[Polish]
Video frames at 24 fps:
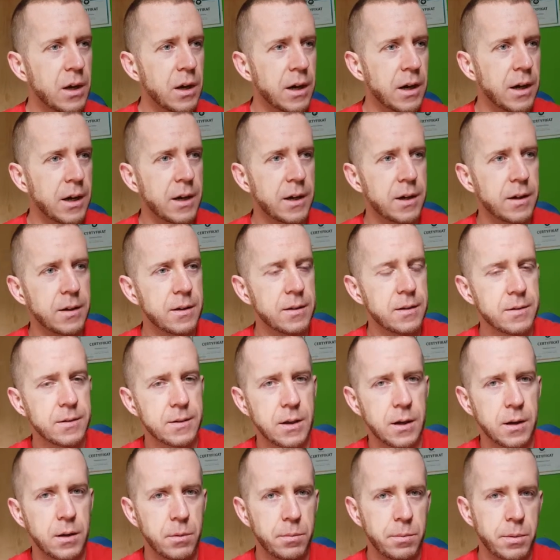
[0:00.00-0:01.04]
a
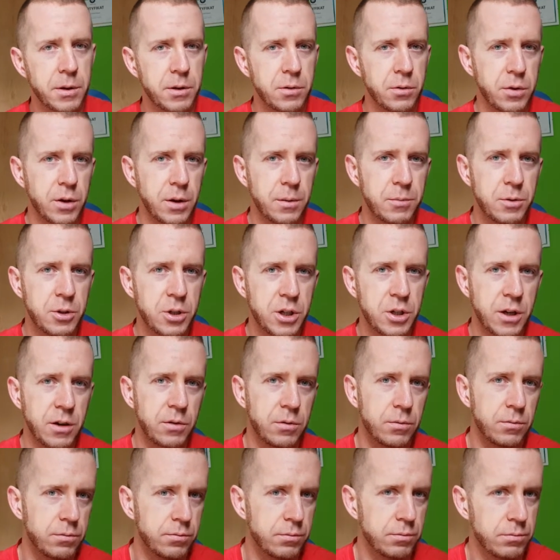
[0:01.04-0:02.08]
zaopatrujemy
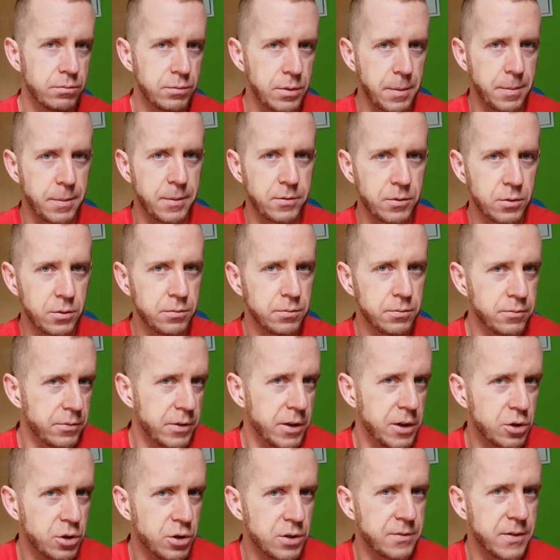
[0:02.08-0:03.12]
się, na pewno
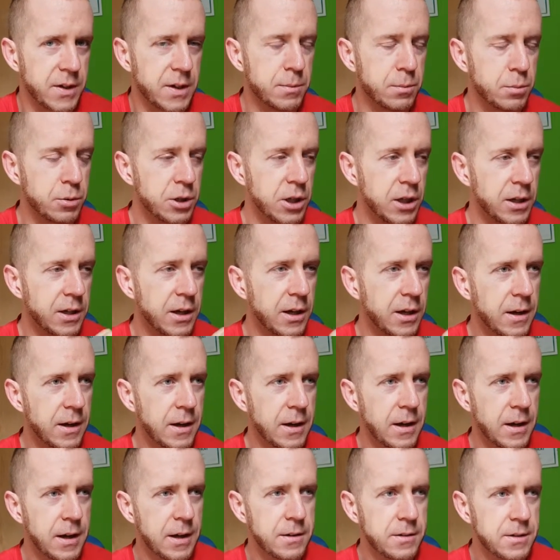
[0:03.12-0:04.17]
większość z Was posiada,
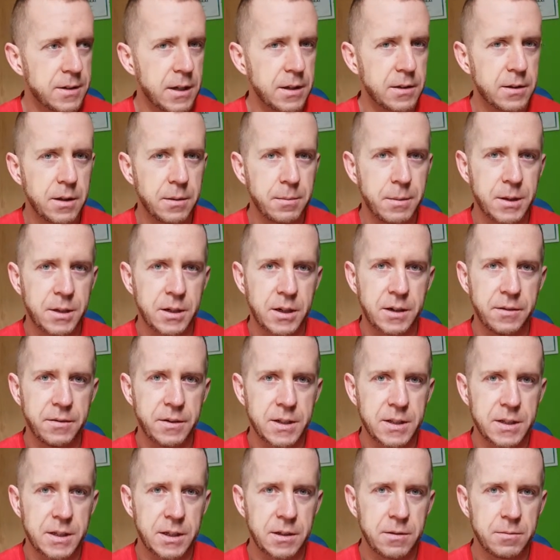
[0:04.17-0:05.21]
centymetr
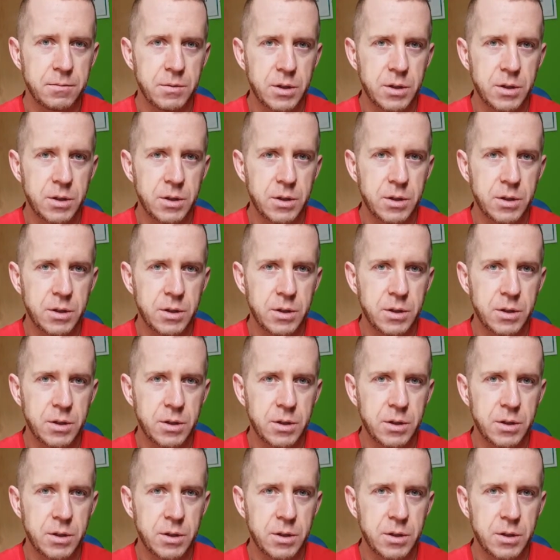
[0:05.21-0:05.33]
krawiecki.